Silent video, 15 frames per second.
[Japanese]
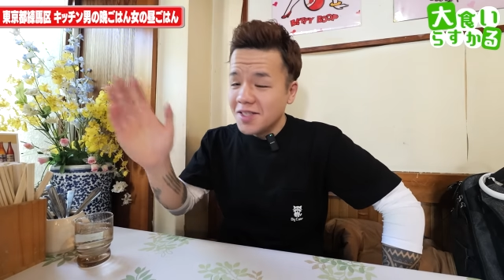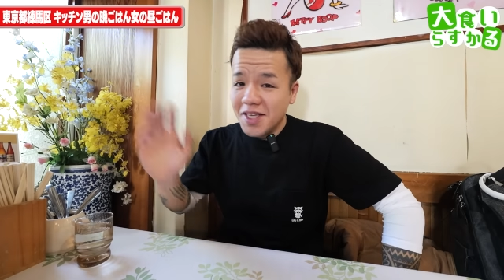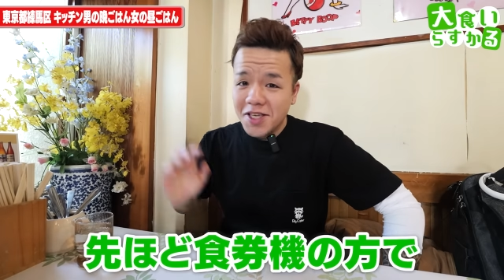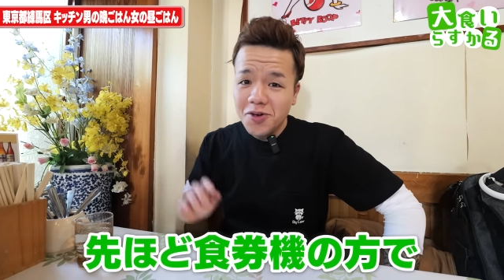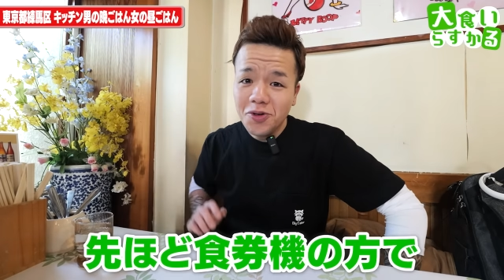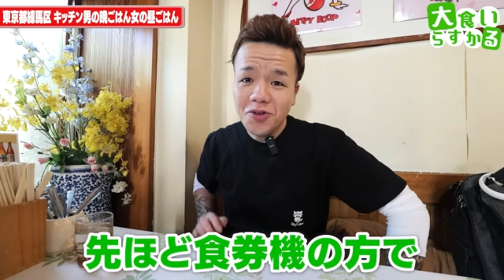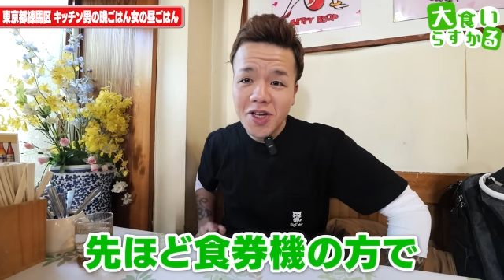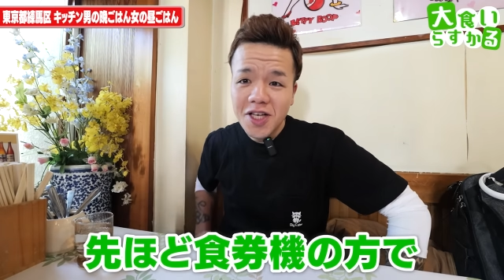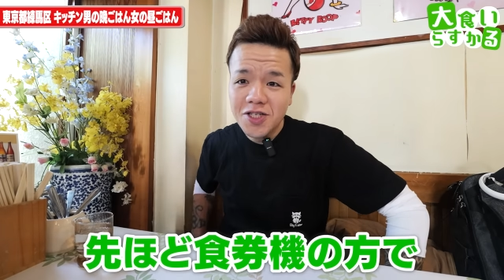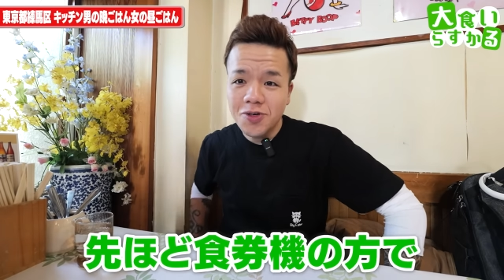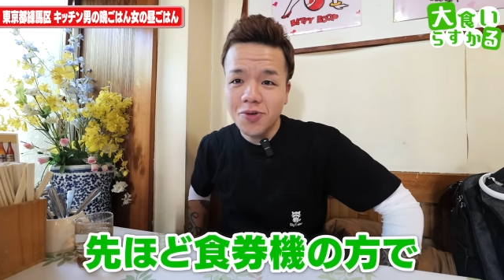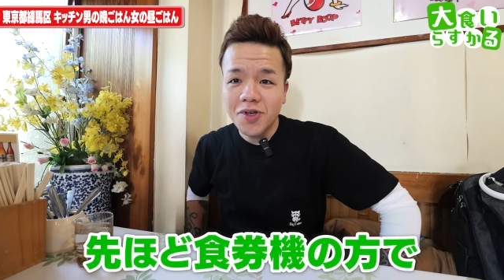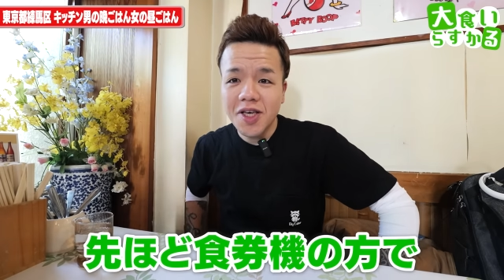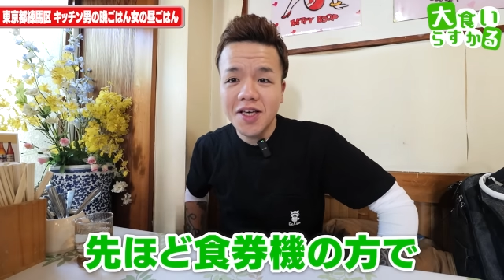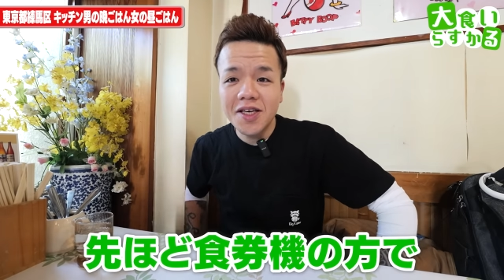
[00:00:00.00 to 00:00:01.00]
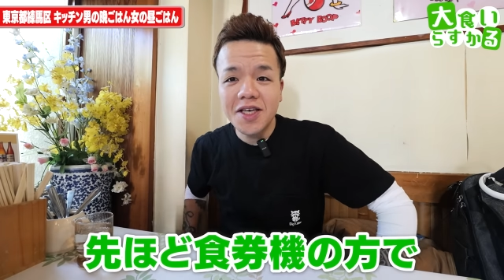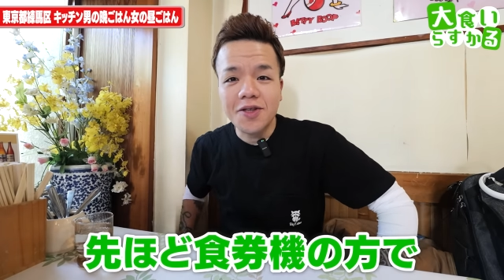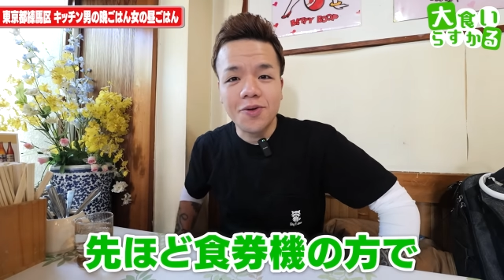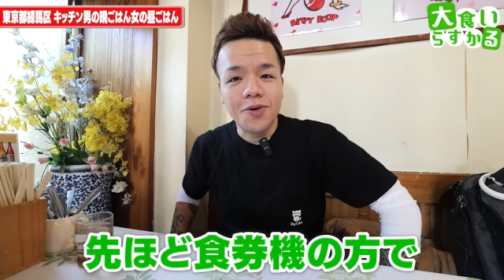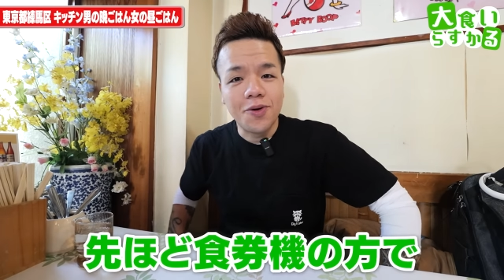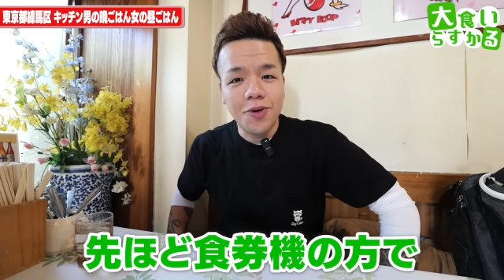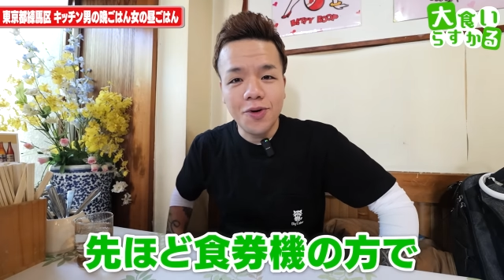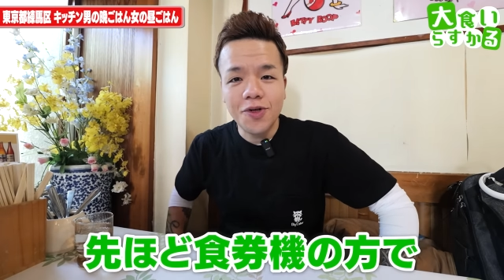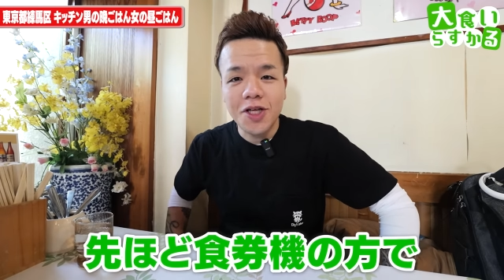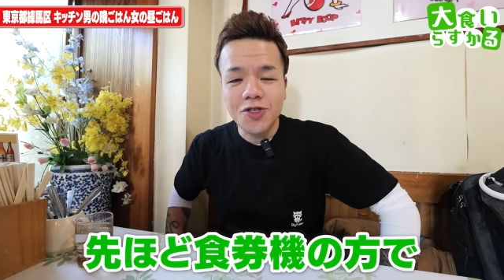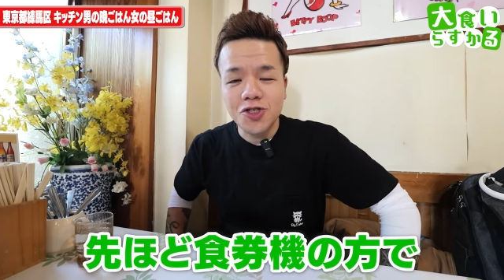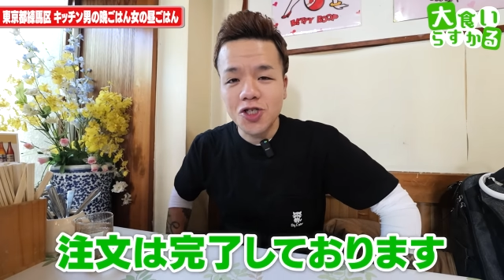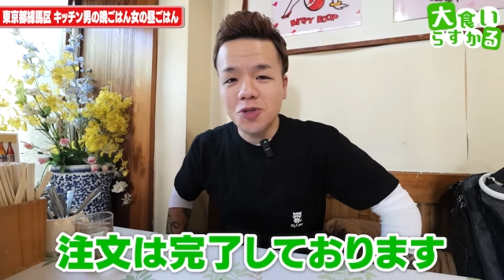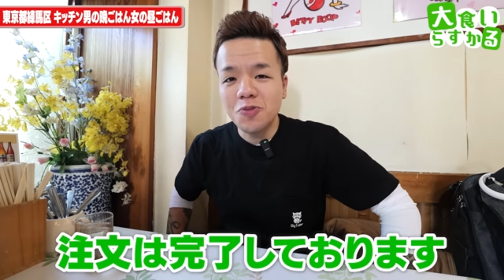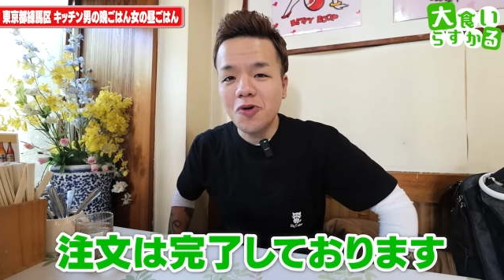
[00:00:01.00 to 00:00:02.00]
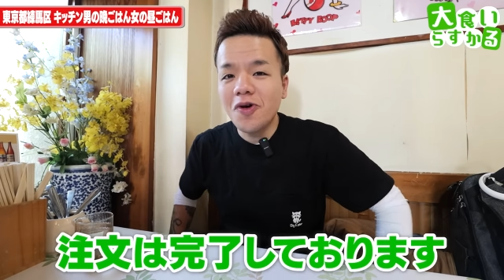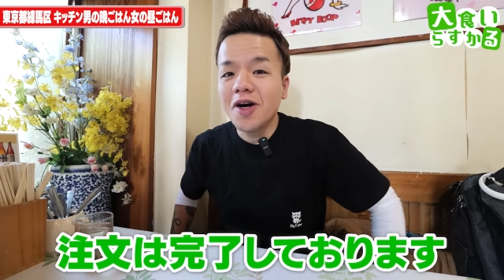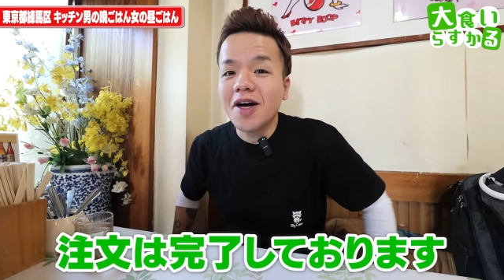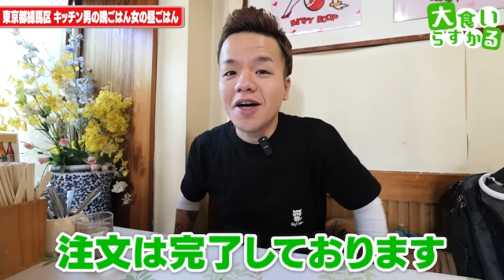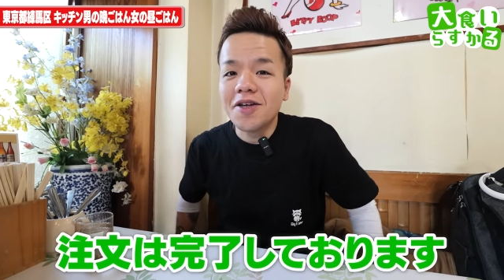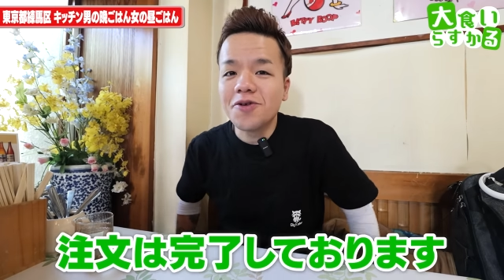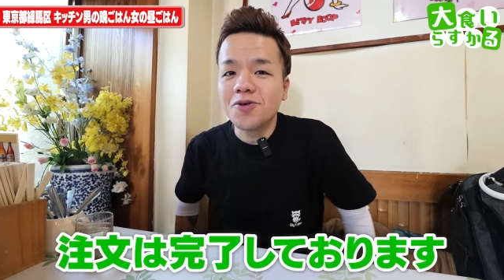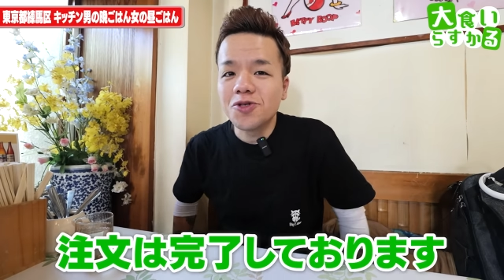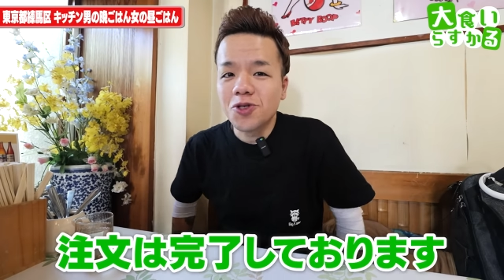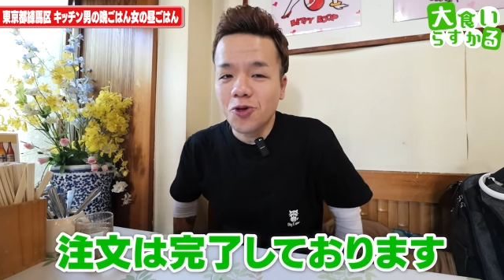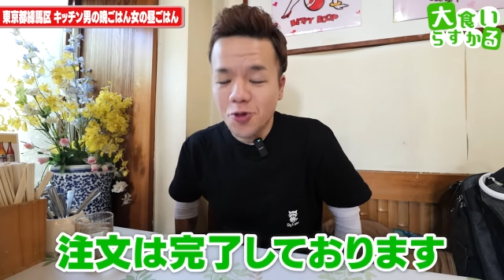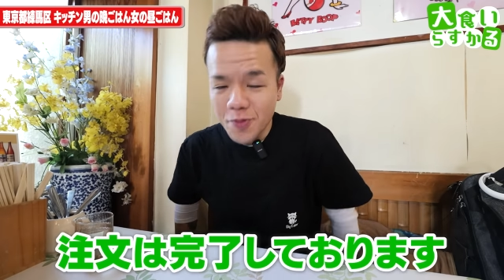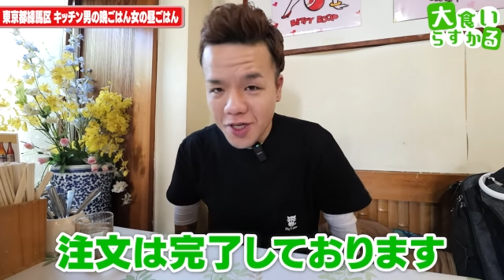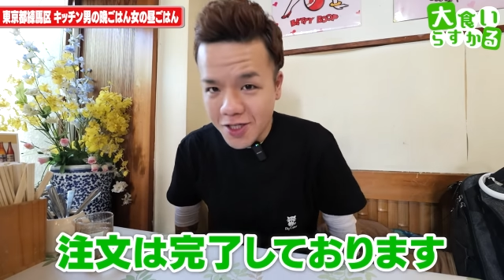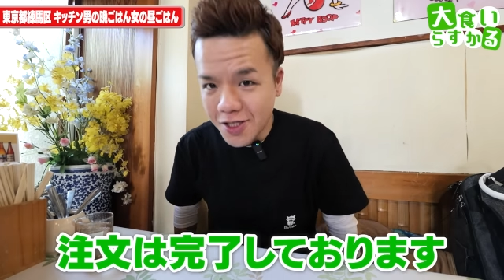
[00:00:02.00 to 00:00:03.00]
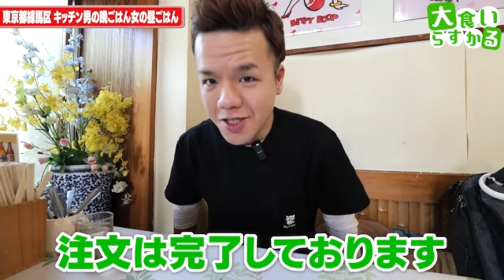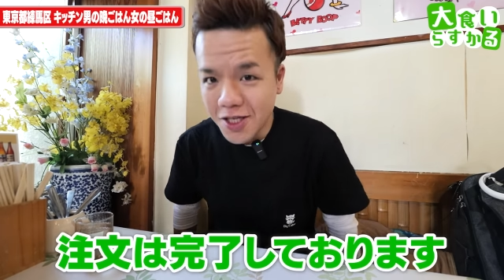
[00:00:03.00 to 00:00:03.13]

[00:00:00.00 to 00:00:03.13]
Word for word: 先ほどね食券機の方で注文は完了しておりま